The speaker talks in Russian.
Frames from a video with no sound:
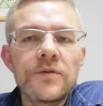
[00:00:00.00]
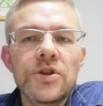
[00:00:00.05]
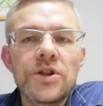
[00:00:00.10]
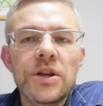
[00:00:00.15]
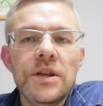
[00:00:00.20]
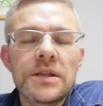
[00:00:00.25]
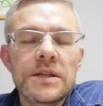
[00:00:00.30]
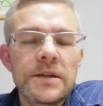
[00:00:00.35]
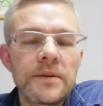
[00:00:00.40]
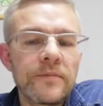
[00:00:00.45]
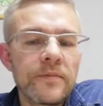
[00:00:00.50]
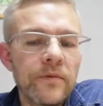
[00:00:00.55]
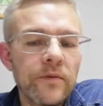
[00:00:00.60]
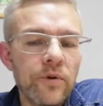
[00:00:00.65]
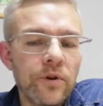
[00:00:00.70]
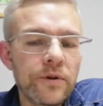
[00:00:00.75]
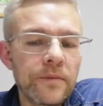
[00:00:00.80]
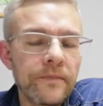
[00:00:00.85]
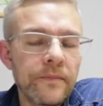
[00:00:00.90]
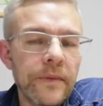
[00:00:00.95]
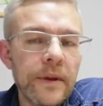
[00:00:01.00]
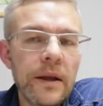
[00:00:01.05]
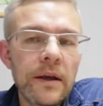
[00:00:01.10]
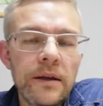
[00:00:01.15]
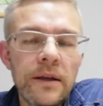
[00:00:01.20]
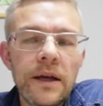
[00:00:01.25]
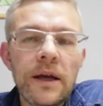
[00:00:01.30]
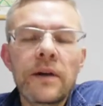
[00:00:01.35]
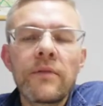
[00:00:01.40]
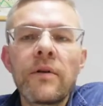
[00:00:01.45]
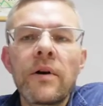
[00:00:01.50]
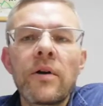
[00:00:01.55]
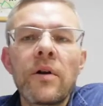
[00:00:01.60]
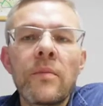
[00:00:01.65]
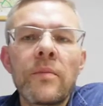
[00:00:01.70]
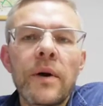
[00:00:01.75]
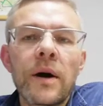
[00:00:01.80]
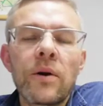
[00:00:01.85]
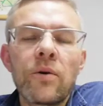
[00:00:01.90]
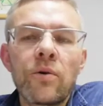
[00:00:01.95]
в чести, вот. Я говорю о
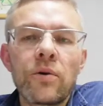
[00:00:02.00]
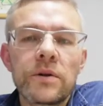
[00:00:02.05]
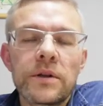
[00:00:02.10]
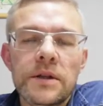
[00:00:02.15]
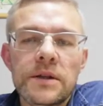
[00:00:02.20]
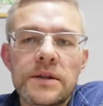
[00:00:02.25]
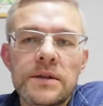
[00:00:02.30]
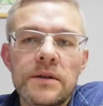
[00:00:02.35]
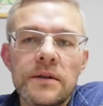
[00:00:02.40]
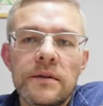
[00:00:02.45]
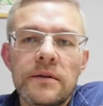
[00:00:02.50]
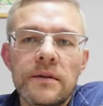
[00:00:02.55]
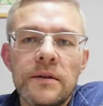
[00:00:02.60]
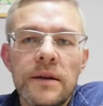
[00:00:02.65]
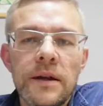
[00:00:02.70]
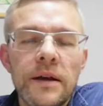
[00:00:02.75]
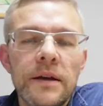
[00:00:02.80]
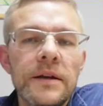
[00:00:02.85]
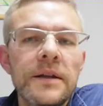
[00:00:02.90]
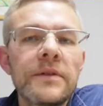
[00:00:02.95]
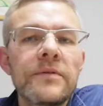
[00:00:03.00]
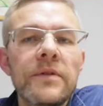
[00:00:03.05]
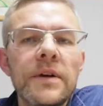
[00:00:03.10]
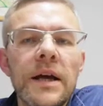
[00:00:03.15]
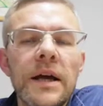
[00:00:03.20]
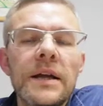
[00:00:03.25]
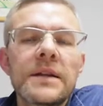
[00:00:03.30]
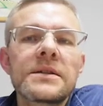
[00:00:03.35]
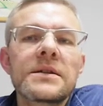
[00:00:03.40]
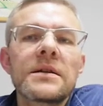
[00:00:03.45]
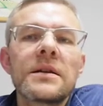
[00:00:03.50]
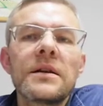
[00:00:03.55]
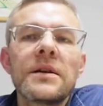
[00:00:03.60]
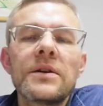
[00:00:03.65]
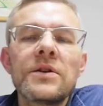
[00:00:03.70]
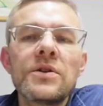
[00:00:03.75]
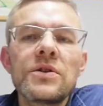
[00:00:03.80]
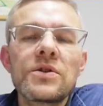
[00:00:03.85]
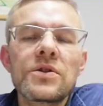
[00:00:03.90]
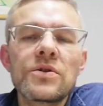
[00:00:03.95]
покорности, да, является ли
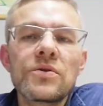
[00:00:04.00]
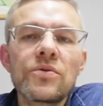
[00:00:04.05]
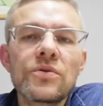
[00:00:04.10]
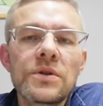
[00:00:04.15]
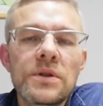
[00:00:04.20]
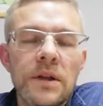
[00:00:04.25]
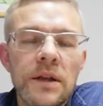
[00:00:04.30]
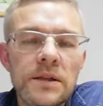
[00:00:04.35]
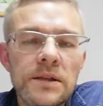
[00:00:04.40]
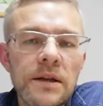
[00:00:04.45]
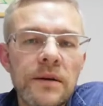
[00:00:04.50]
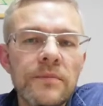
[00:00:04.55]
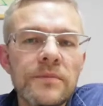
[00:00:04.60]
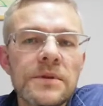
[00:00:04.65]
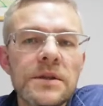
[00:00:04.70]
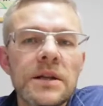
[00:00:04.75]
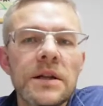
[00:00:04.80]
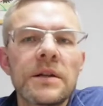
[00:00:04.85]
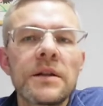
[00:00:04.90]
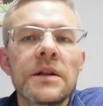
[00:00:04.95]
Иисус на самом деле